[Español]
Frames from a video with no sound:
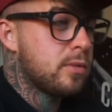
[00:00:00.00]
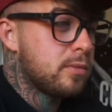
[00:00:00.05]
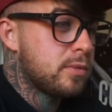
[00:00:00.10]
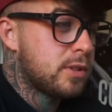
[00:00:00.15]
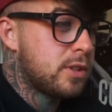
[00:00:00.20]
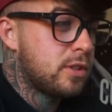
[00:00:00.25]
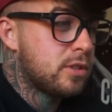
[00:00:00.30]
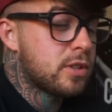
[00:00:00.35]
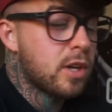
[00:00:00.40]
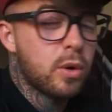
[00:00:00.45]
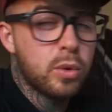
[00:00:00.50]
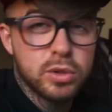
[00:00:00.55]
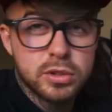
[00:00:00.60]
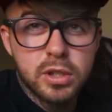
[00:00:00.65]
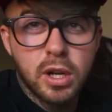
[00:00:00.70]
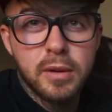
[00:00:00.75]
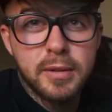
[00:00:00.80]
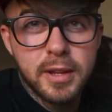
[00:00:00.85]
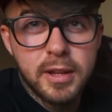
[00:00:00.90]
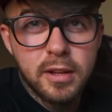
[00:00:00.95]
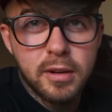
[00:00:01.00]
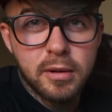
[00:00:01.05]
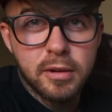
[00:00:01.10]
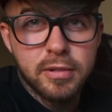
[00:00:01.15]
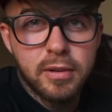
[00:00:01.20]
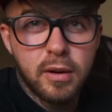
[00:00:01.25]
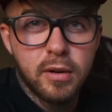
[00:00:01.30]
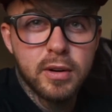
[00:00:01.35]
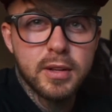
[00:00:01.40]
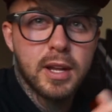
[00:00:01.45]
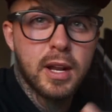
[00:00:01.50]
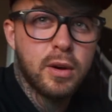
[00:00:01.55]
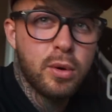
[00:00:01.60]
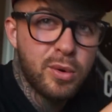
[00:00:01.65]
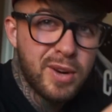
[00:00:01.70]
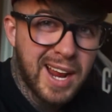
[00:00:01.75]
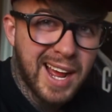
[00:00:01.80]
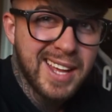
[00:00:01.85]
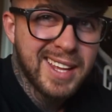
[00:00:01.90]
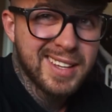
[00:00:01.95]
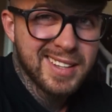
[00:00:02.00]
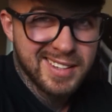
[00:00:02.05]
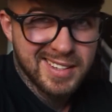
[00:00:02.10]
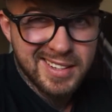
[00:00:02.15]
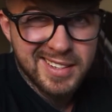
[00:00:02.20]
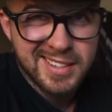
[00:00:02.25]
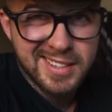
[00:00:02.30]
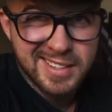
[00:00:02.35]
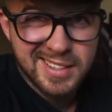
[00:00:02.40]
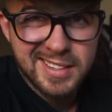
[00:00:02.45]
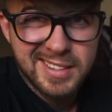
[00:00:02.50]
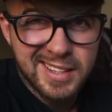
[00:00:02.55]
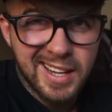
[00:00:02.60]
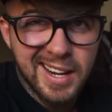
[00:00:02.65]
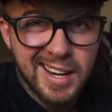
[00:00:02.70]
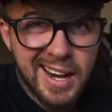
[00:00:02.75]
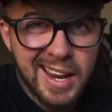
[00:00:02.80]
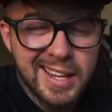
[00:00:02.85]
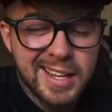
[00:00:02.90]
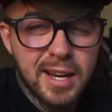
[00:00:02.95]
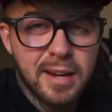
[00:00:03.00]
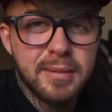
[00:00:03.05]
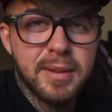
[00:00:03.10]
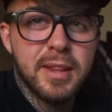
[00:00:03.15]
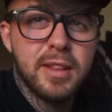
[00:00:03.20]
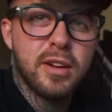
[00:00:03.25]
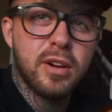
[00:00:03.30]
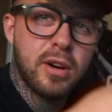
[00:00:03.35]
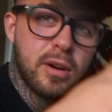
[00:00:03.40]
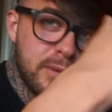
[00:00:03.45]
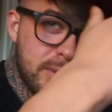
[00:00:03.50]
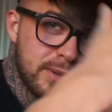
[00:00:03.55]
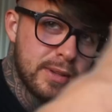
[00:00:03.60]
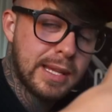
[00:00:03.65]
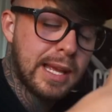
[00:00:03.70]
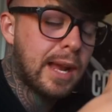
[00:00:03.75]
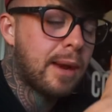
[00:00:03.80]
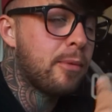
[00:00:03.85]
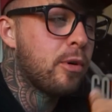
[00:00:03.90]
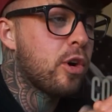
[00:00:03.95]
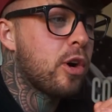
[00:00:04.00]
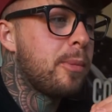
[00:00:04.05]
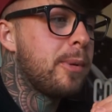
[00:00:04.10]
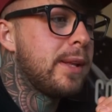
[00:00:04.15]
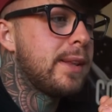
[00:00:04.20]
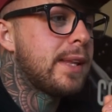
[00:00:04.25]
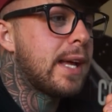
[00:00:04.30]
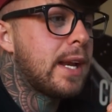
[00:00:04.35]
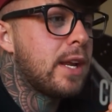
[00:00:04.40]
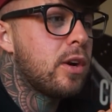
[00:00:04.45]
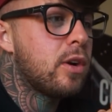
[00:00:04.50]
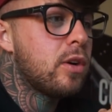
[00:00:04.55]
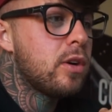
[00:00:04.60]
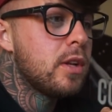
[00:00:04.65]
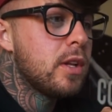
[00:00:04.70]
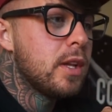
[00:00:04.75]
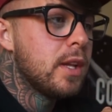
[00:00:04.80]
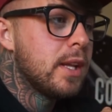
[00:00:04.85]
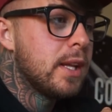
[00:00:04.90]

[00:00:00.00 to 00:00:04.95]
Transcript: Si os ha gustado el vídeo, por favor, dale un like dale like al vídeo, dejar un comentario.